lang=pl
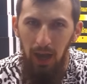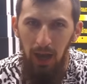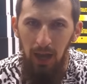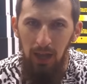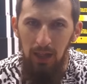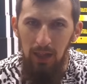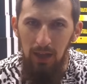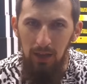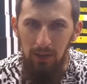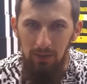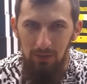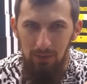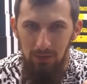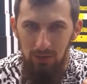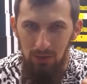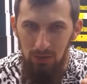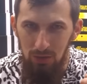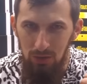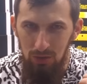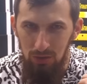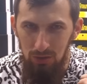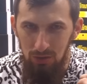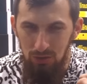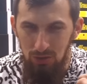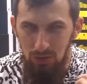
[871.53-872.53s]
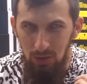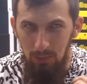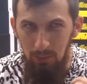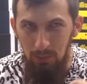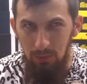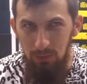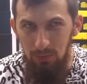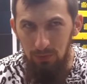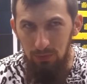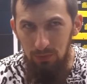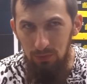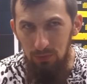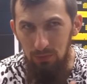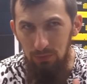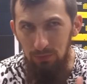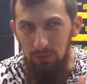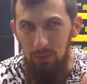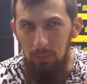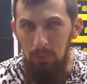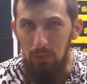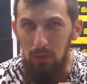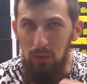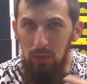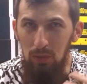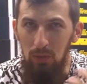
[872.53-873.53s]
Ale jeśli, żeby
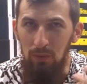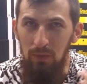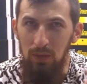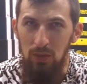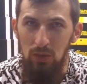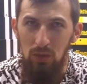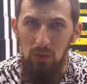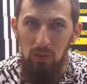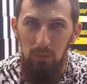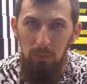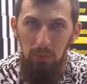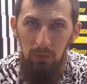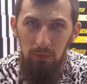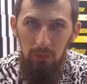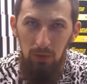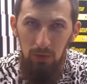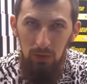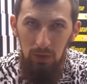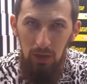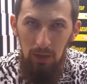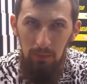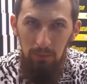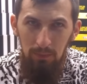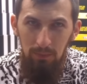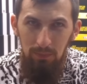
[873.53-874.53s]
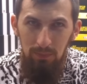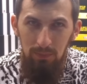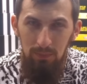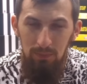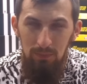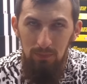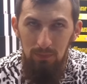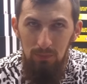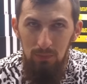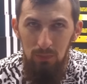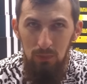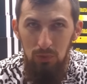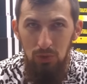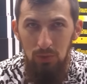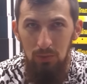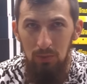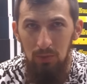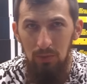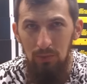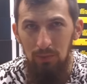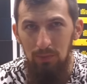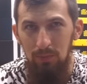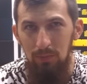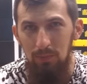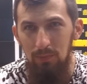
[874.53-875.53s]
wyprostować się z powrotem,
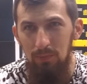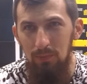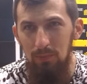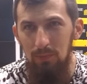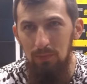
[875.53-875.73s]
musimy